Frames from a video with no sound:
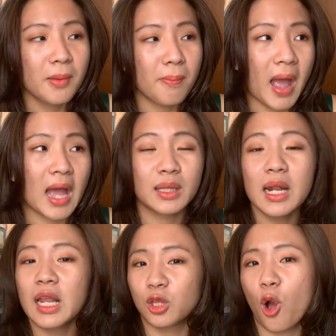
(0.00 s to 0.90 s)
mà
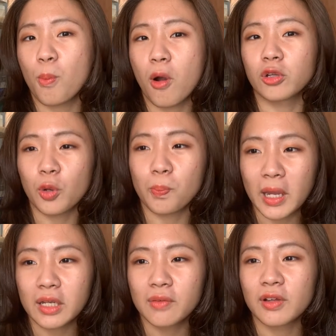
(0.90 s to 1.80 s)
rất là tò mò tọc
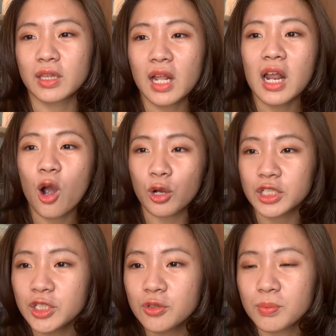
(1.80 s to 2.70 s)
mạch và rất là khó
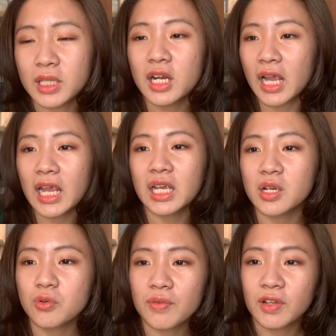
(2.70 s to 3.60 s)
chịu mình rất là ghét cái
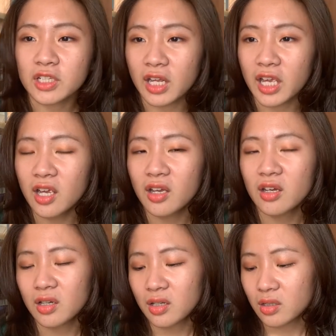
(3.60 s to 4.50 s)
kiểu nhân vật như thế
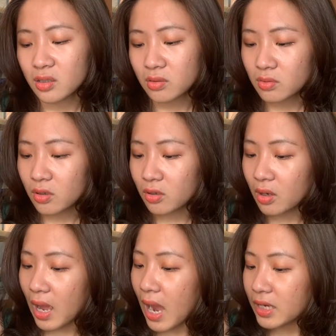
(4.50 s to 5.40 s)

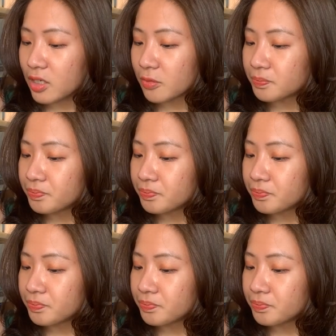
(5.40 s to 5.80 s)
còn ai nhỉ